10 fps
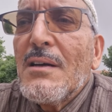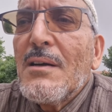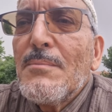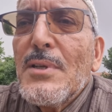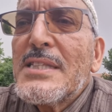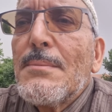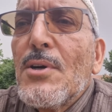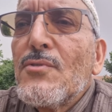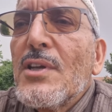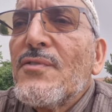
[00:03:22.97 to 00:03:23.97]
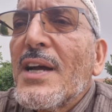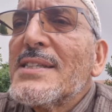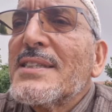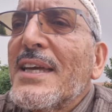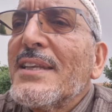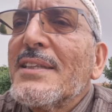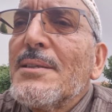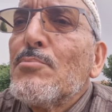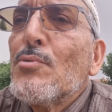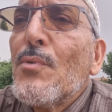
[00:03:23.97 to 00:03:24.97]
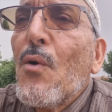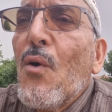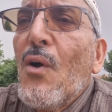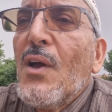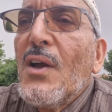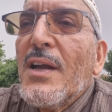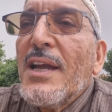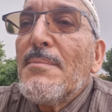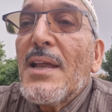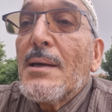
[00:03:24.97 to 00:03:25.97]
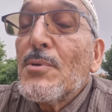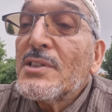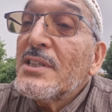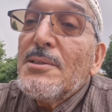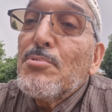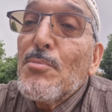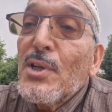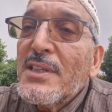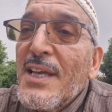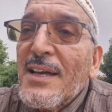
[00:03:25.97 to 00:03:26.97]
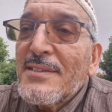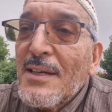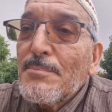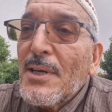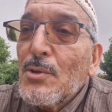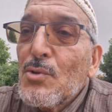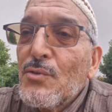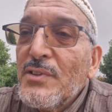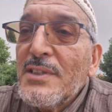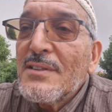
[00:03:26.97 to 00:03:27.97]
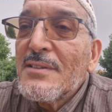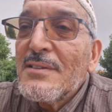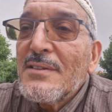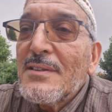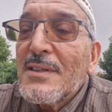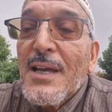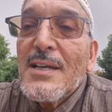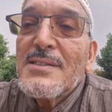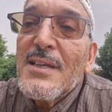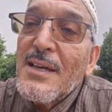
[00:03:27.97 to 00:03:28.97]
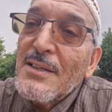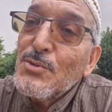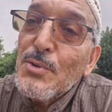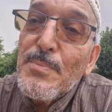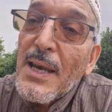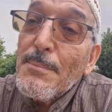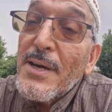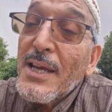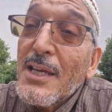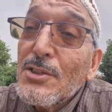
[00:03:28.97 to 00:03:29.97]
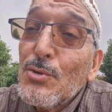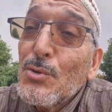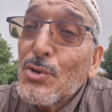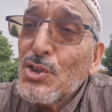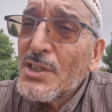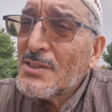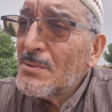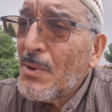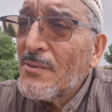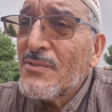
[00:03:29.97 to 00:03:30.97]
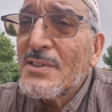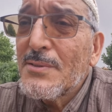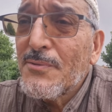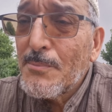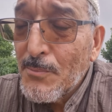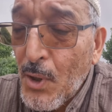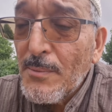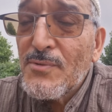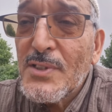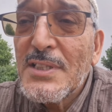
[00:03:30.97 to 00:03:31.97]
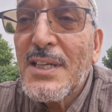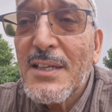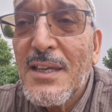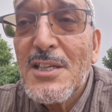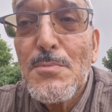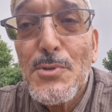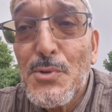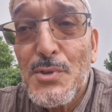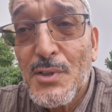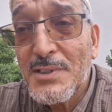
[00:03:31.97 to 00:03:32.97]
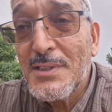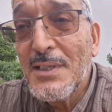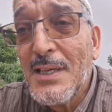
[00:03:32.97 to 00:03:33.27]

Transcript: un médecin m'a envoyé faire un scanner des poumons et eh ben, la moitié des poumons étaient atteints par le Covid. Et grâce à Dieu, par la baraka de notre cher Mohamed Fazil Karkari, je m'en suis sorti.